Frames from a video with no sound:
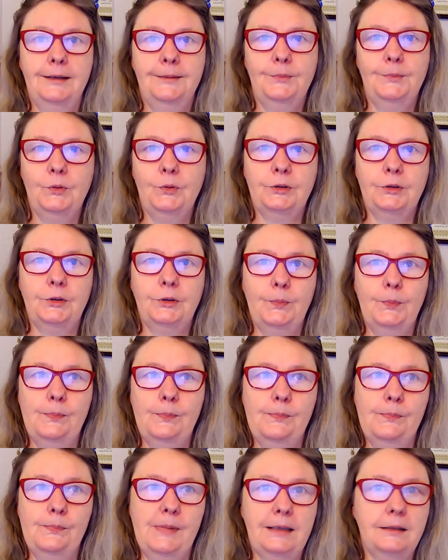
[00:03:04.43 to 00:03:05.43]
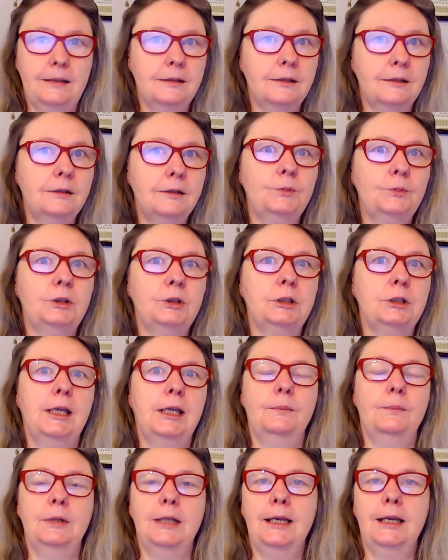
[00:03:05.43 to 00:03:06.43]
Było to bardzo
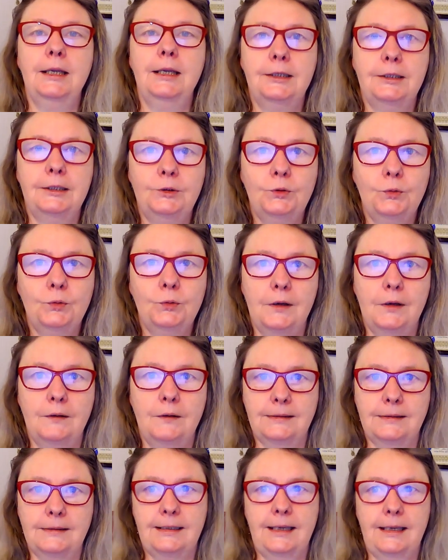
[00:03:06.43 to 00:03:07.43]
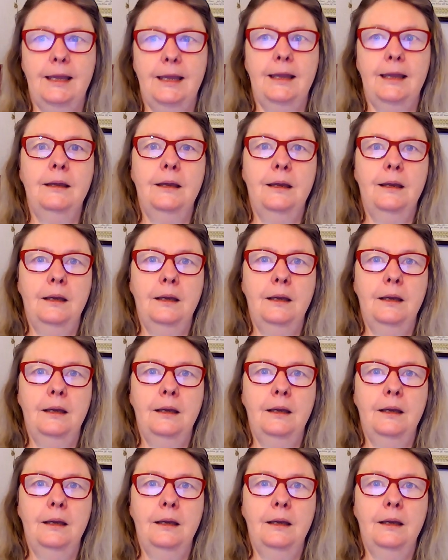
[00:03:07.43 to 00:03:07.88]
nieprzyjemne, irytujące.